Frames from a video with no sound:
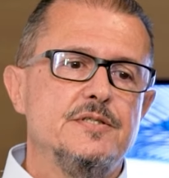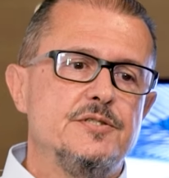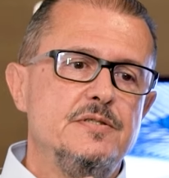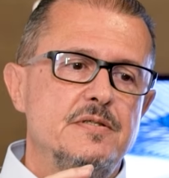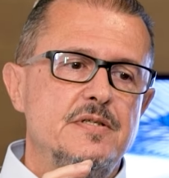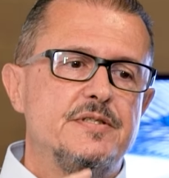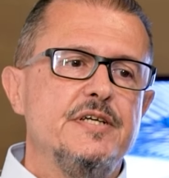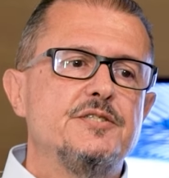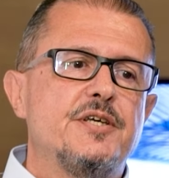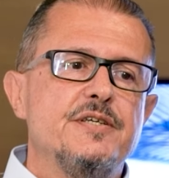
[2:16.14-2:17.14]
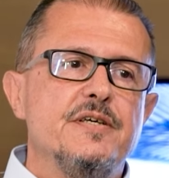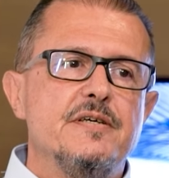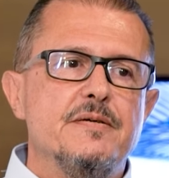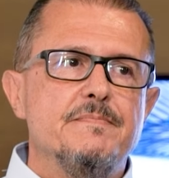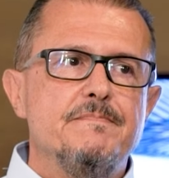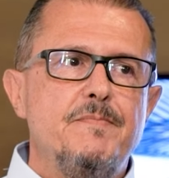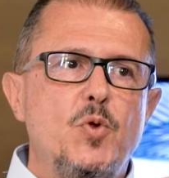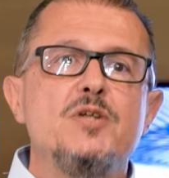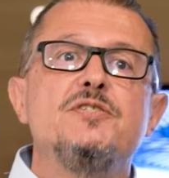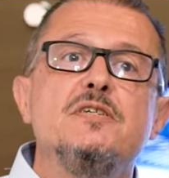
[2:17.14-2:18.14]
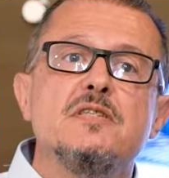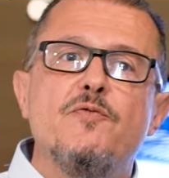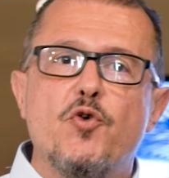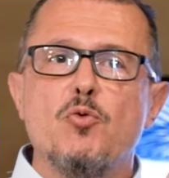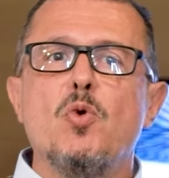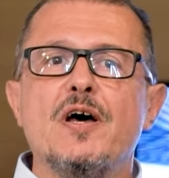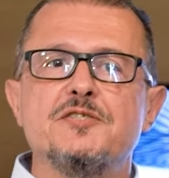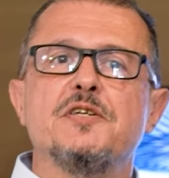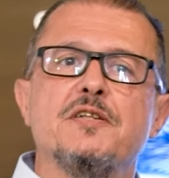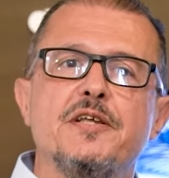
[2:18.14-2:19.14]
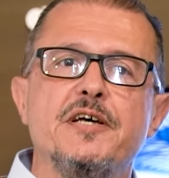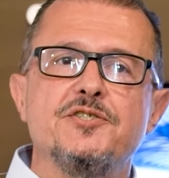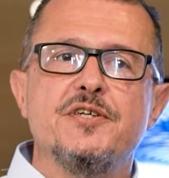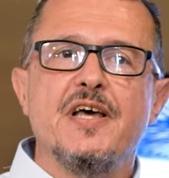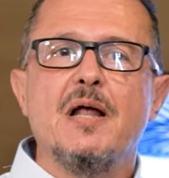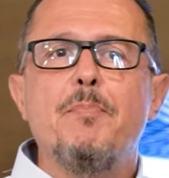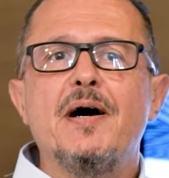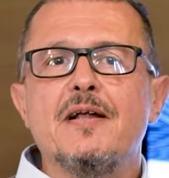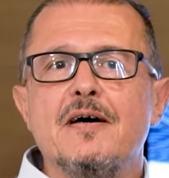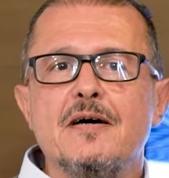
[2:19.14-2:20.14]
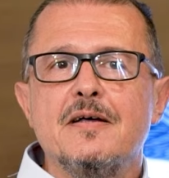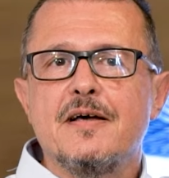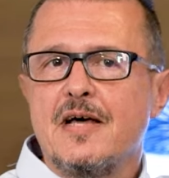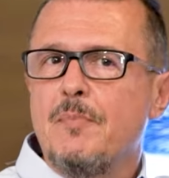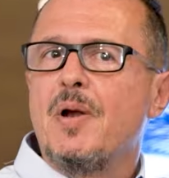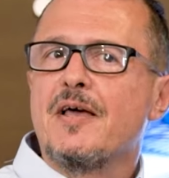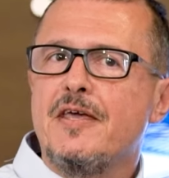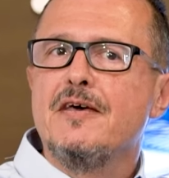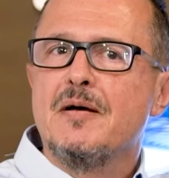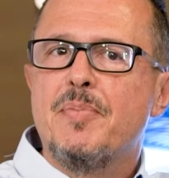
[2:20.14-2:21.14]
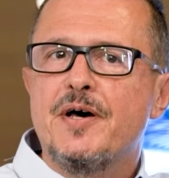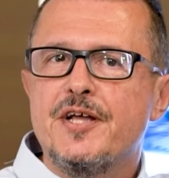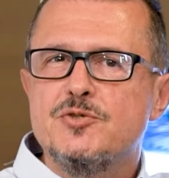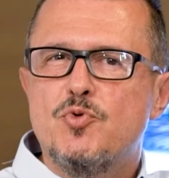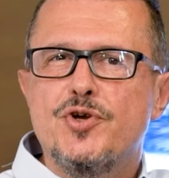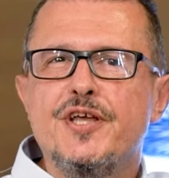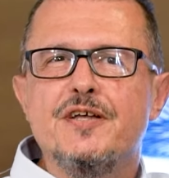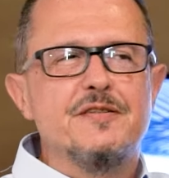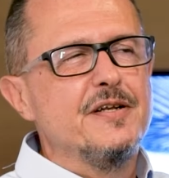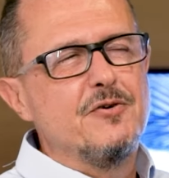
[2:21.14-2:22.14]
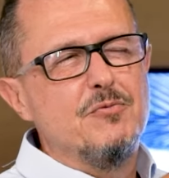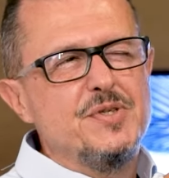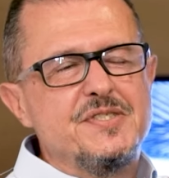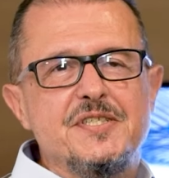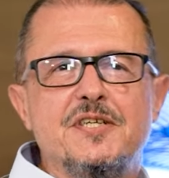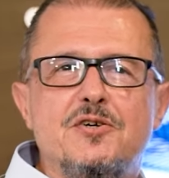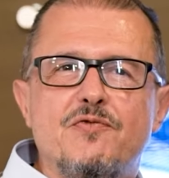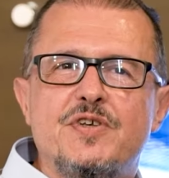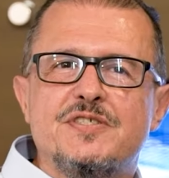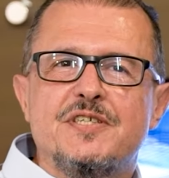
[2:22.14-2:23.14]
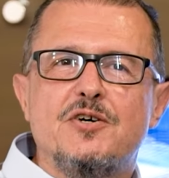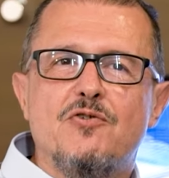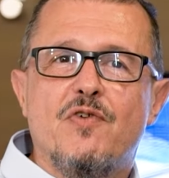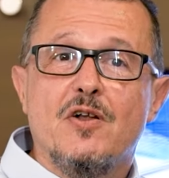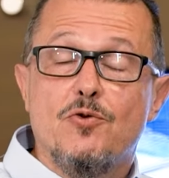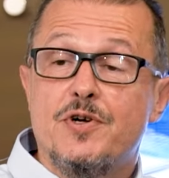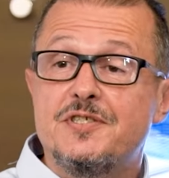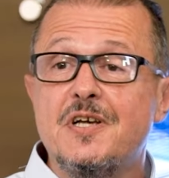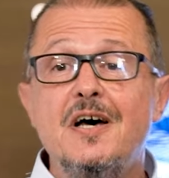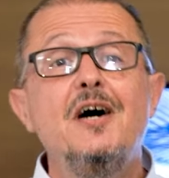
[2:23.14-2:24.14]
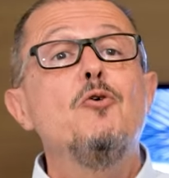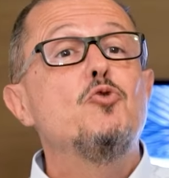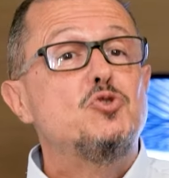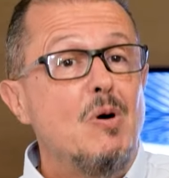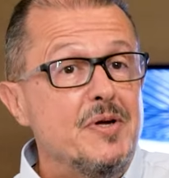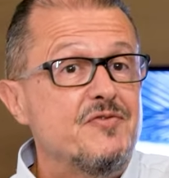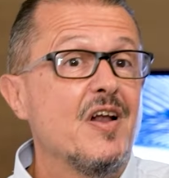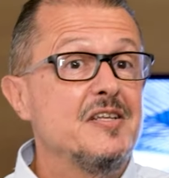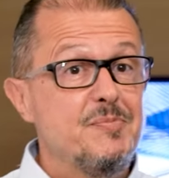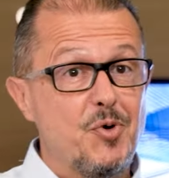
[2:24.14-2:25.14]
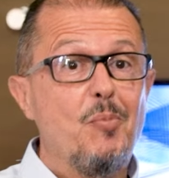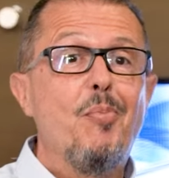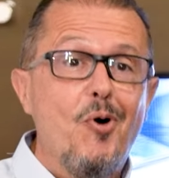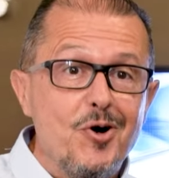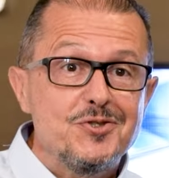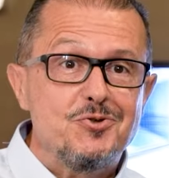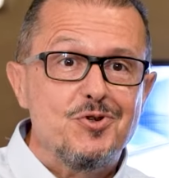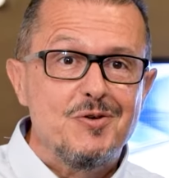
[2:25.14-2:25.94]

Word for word: A gente entende que não adianta formular a estratégia e ela parar naquela plaquinha na parede bonita, né, com missão, visão, valores ultimamente fala de propósito